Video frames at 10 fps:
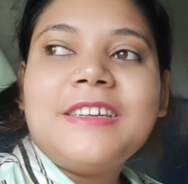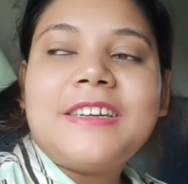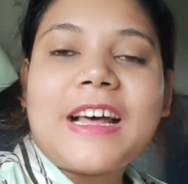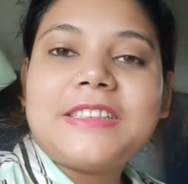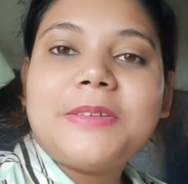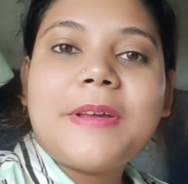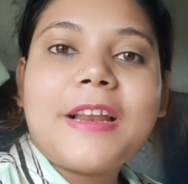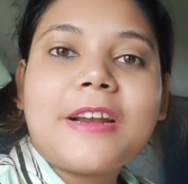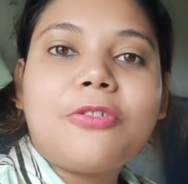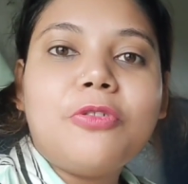
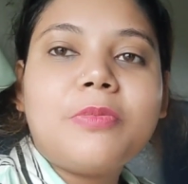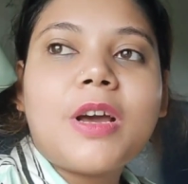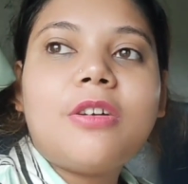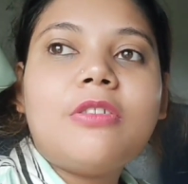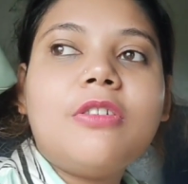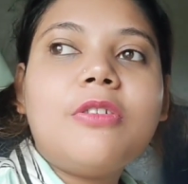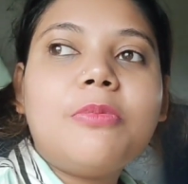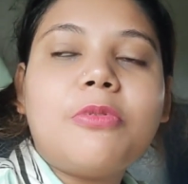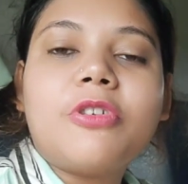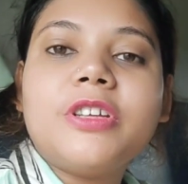রাত্রিবেলার ঘুম না হলেও
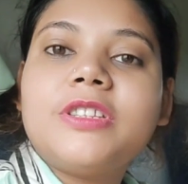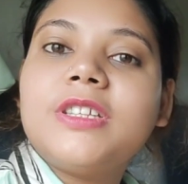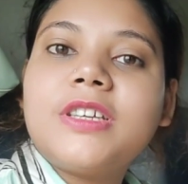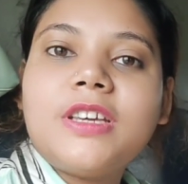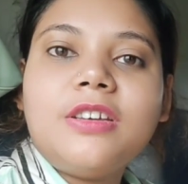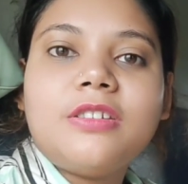ভোরের দিকে